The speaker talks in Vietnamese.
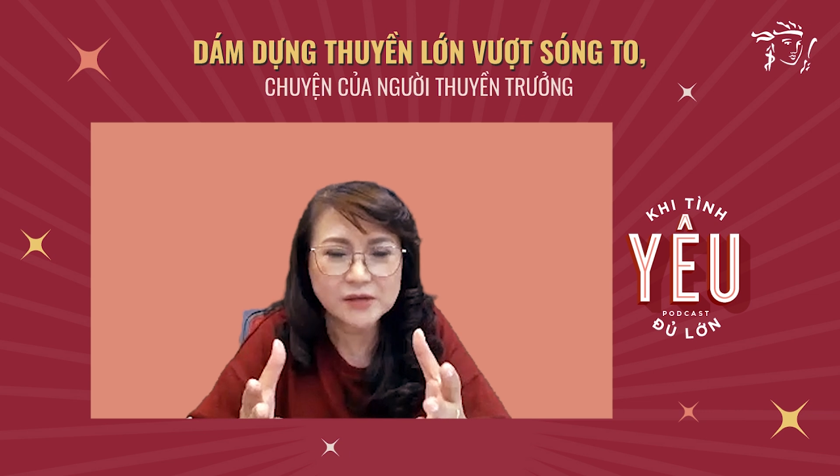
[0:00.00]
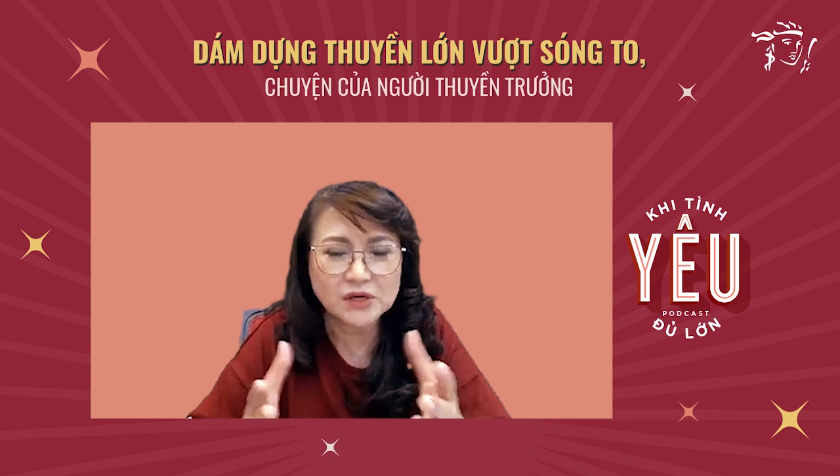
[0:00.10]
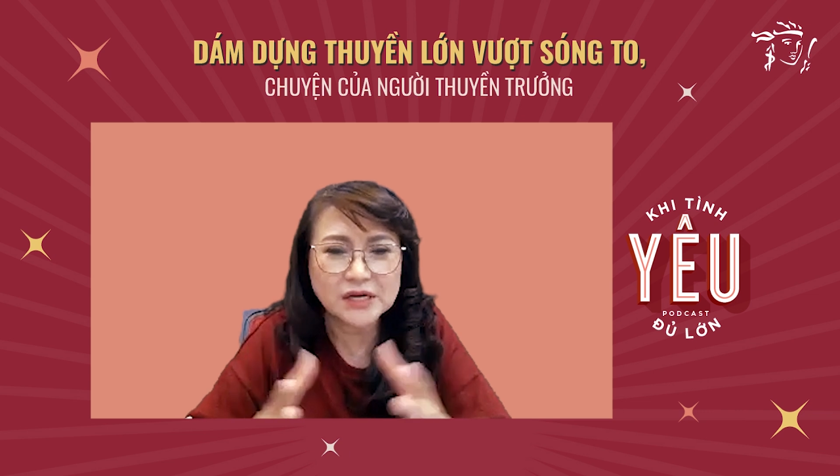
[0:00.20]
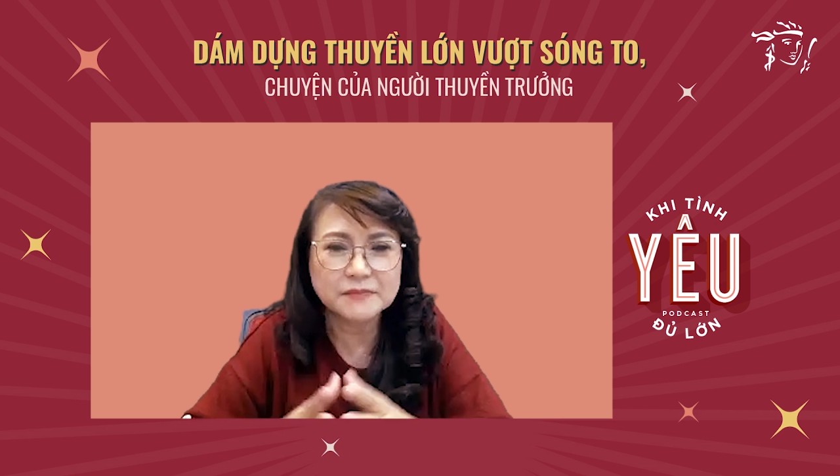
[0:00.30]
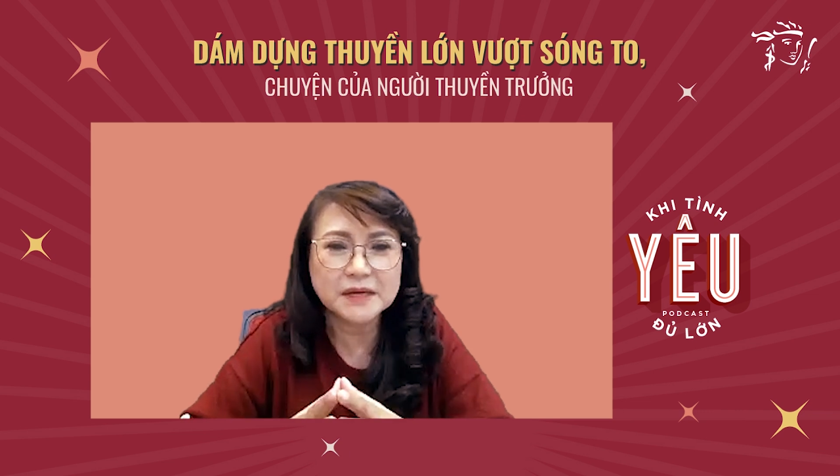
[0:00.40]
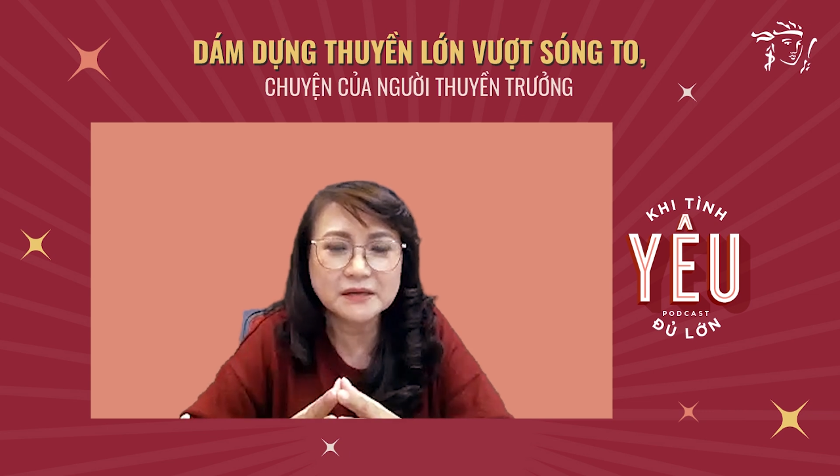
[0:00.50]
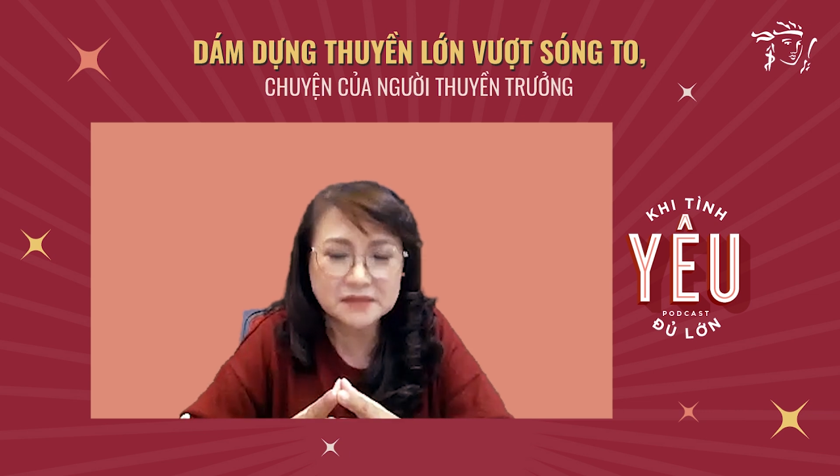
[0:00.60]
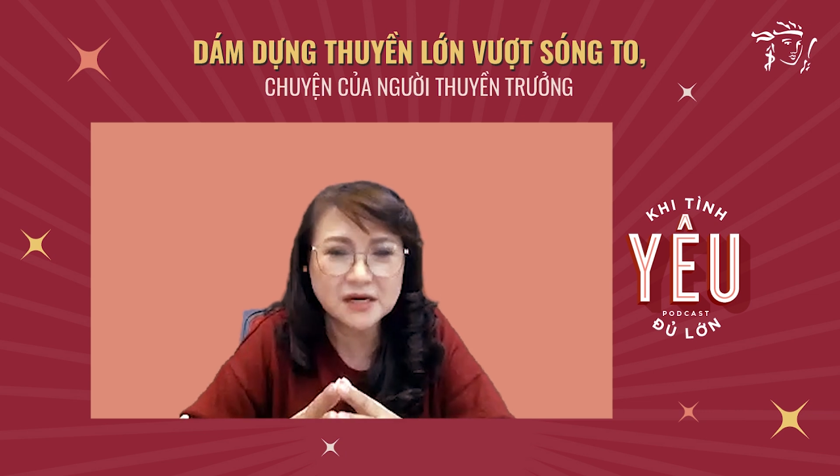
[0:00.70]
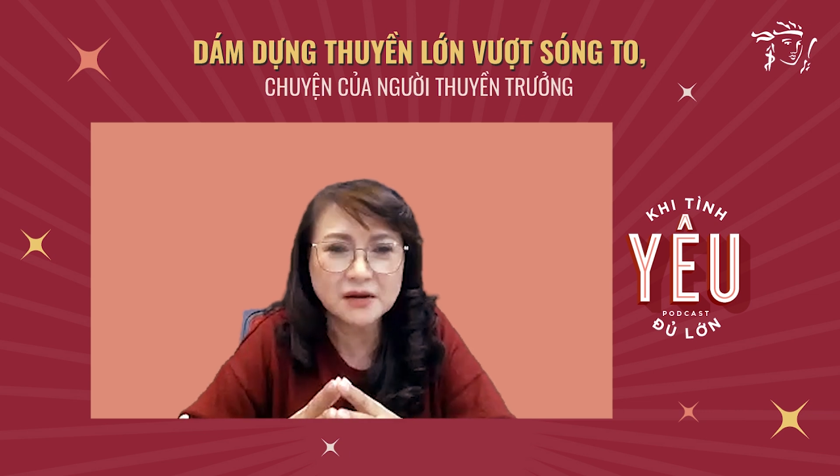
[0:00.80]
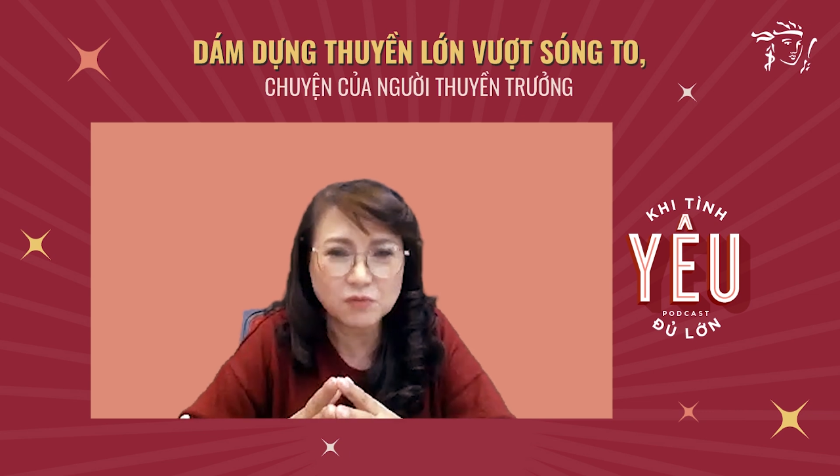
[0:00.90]
doanh nghiệp này nó
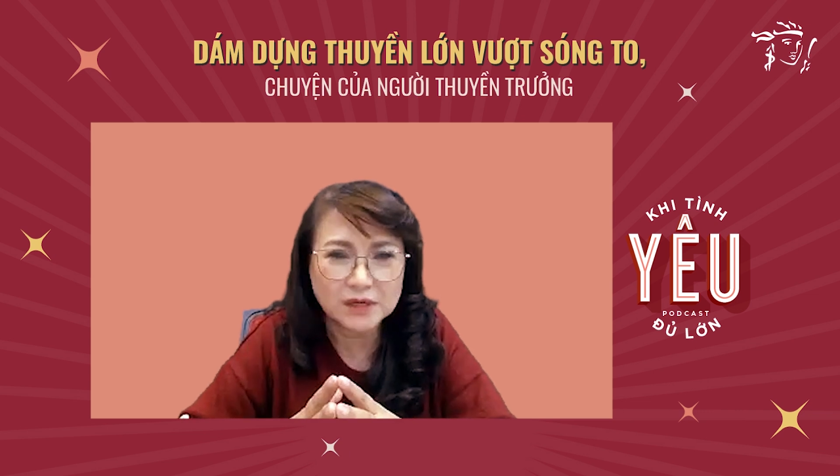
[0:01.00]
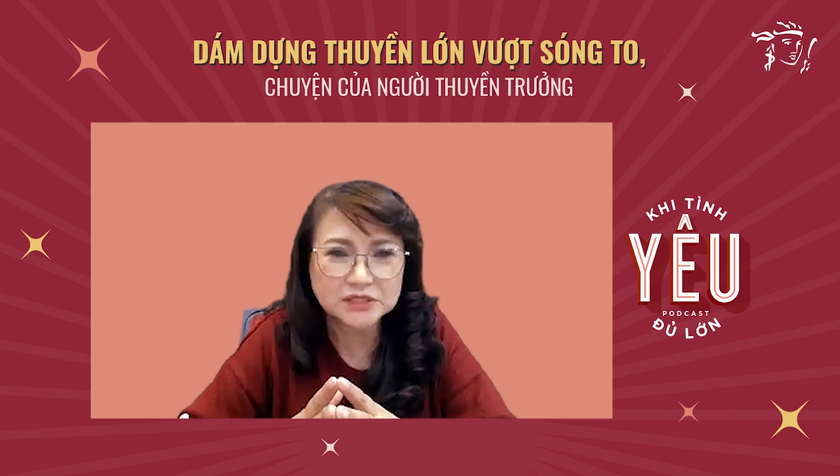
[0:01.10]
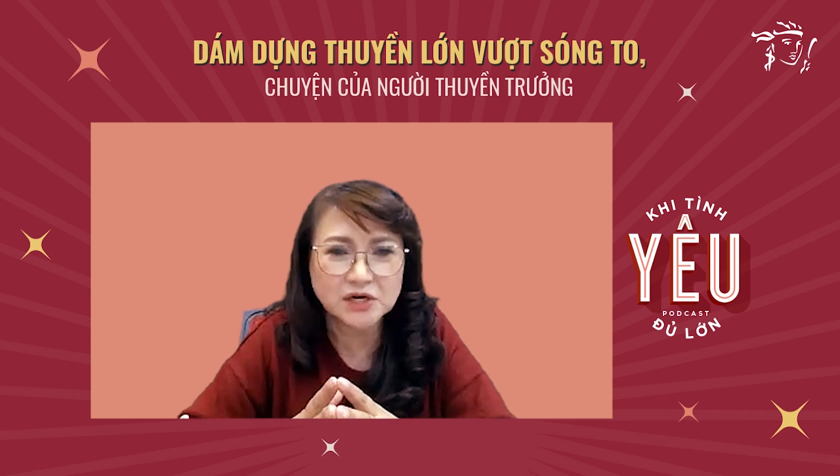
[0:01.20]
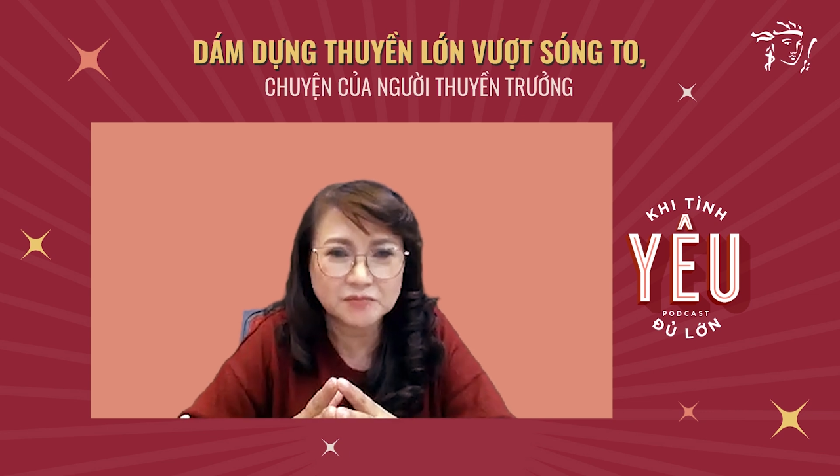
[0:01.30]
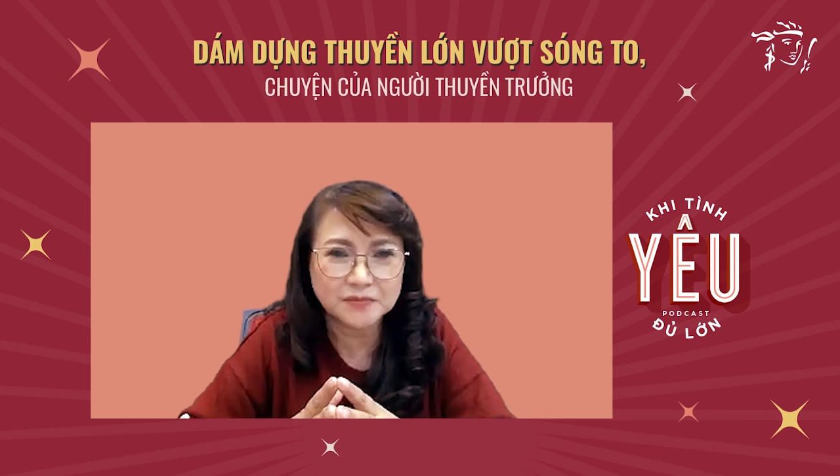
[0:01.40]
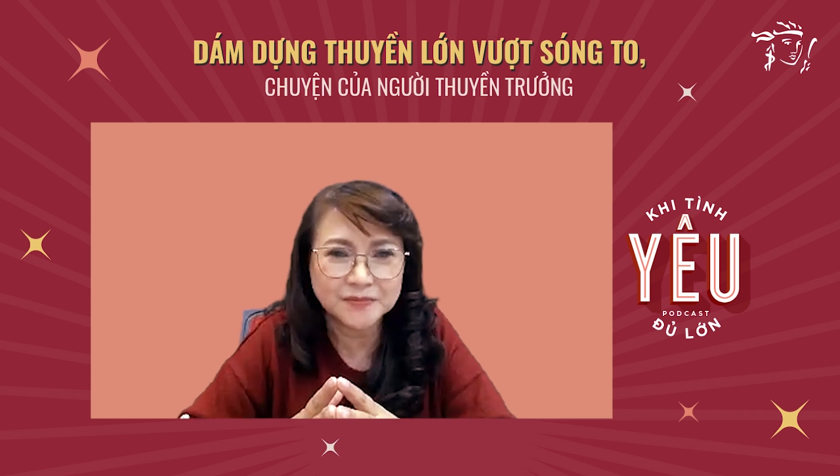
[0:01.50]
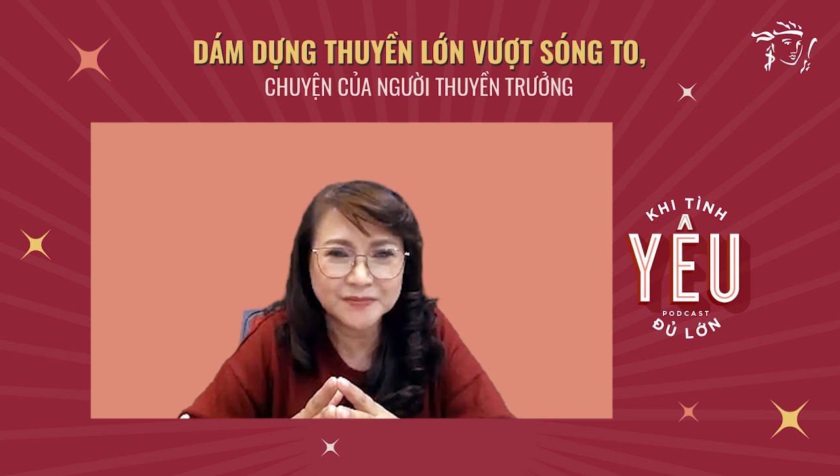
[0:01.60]
rất là quan trọng